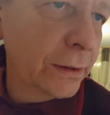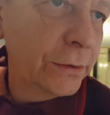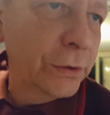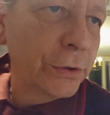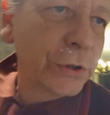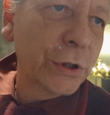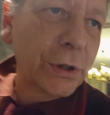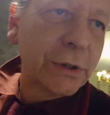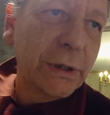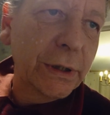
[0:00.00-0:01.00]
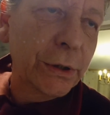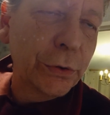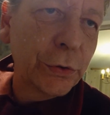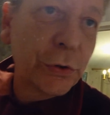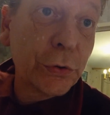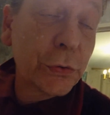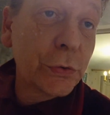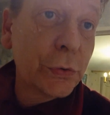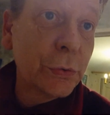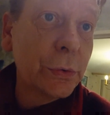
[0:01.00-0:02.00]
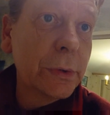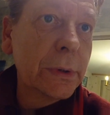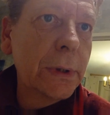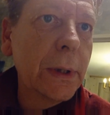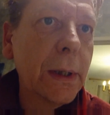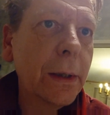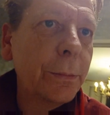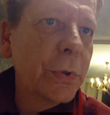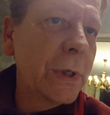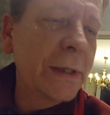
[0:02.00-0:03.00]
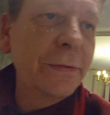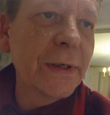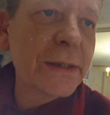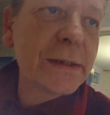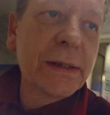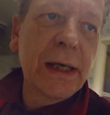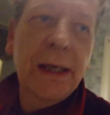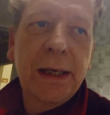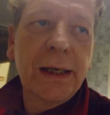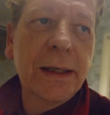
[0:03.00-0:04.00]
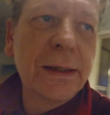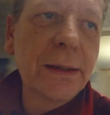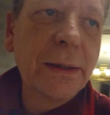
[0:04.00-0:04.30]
de chanter une chanson pour l'anniversaire